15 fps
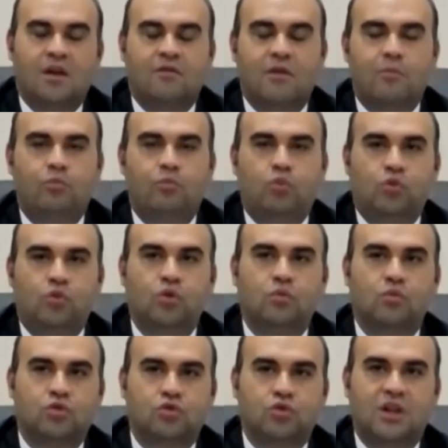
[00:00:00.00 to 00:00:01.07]
ve
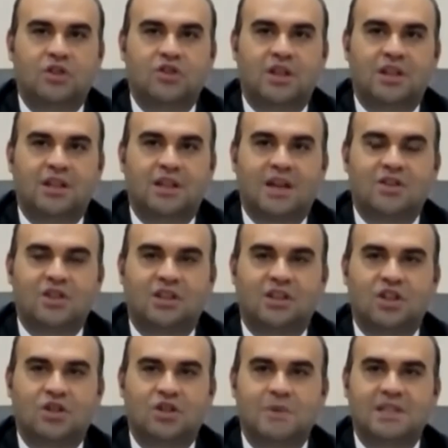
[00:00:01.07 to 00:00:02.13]
bütün bu süreçlerin
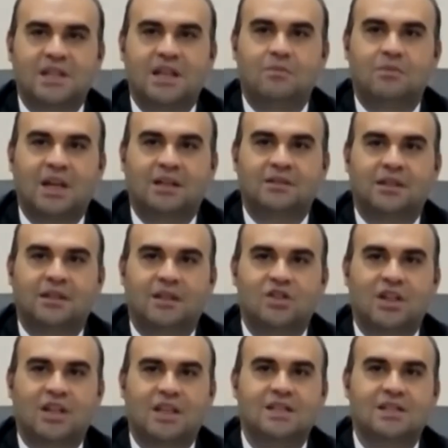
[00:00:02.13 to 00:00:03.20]
gerçekleşmesine imkan
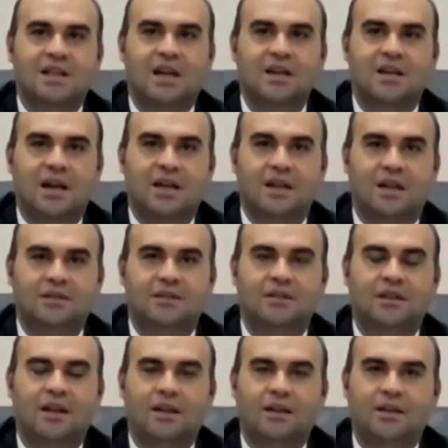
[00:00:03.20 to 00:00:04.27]
tanıyacak insan
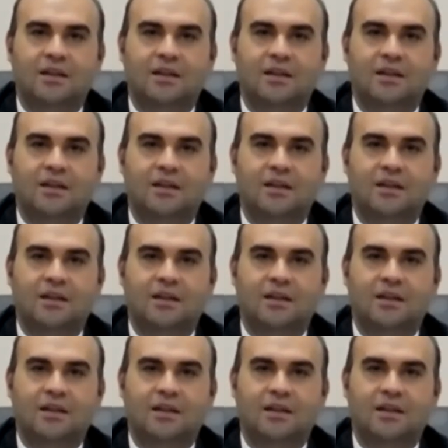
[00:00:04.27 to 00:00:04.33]
kaynağının